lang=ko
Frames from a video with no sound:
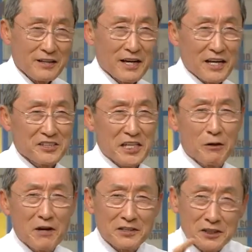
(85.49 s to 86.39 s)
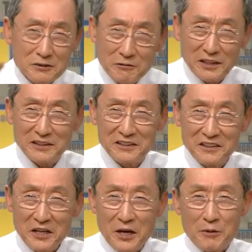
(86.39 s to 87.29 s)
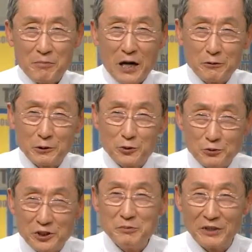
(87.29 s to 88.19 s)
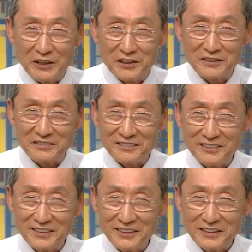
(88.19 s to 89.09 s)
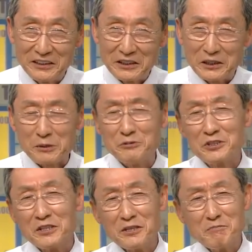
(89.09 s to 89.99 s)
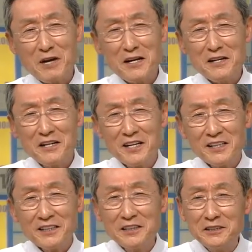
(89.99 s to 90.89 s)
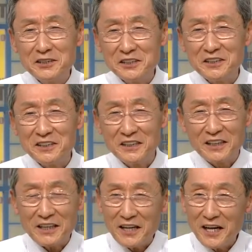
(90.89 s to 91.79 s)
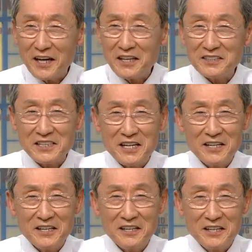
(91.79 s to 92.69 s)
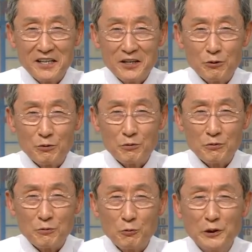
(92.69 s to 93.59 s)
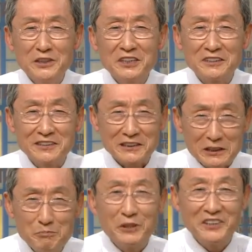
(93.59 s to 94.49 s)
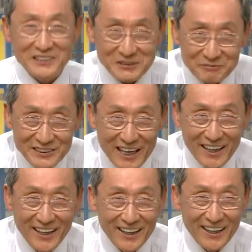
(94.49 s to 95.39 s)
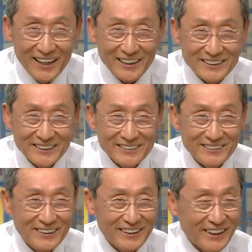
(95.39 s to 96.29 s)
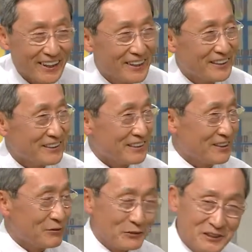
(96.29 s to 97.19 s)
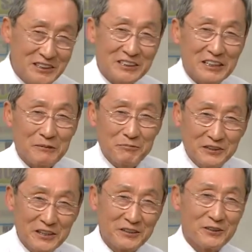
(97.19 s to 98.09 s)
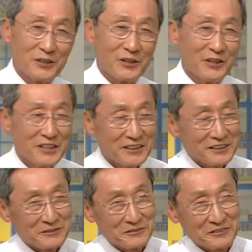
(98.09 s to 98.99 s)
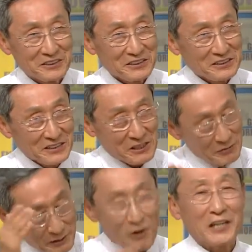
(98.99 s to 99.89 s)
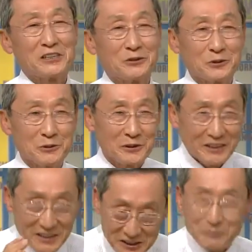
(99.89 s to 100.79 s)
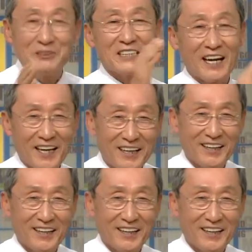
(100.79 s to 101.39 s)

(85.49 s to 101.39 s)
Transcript: 나의 생활 습관을 바꿔주시면 여러분 정말 이것이 가장 원칙적인 비결입니다. 아~ 네. 이 원칙의 비결로 여러분 건강 회복하실 수 있습니다.